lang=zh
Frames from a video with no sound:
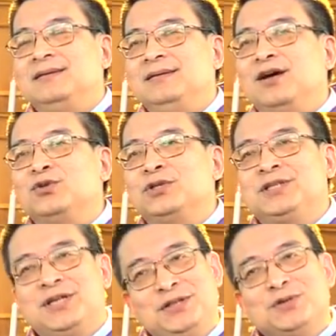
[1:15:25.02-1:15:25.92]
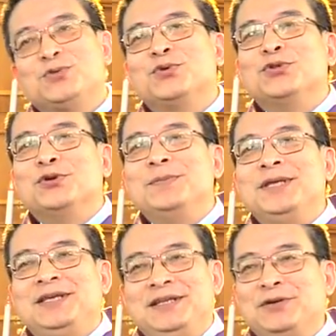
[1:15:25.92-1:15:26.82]
你要真的做过农
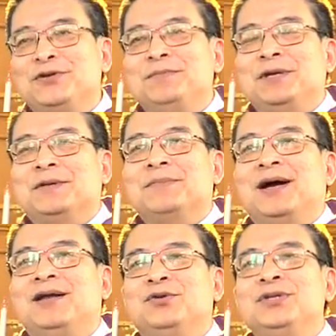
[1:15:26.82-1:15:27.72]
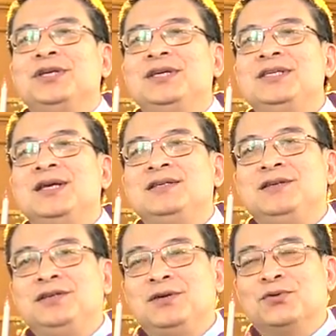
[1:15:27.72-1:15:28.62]
民，你一定会明白啊！你说你一年
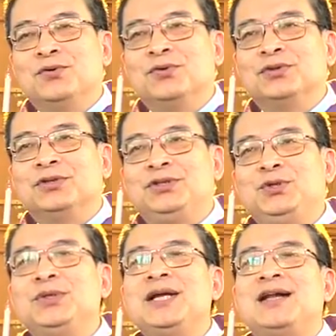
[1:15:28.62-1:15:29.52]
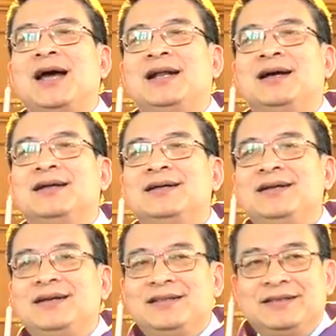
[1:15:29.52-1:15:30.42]
辛辛苦苦，秋天来了，
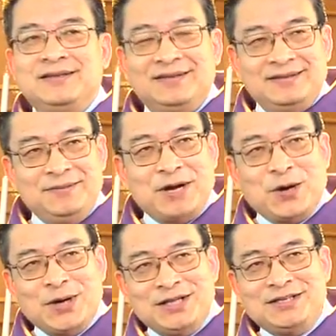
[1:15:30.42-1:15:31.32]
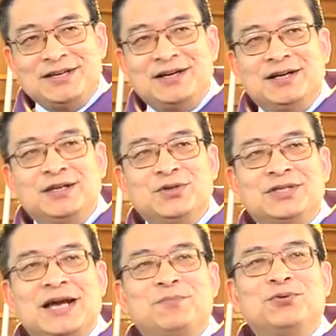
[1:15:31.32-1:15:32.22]
你满怀喜乐的
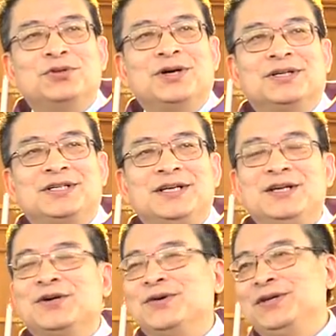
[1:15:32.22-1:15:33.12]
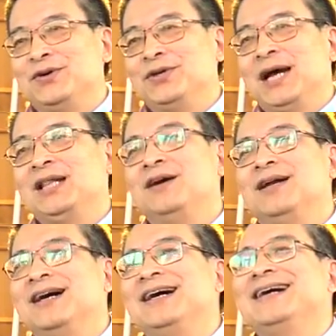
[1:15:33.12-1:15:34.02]
去摘葡萄，吃了一口以后牙
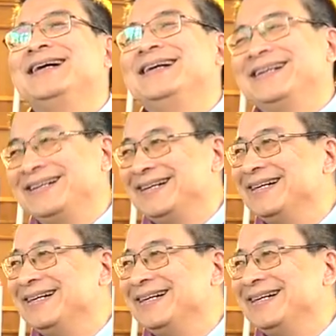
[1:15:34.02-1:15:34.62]
掉了，呵呵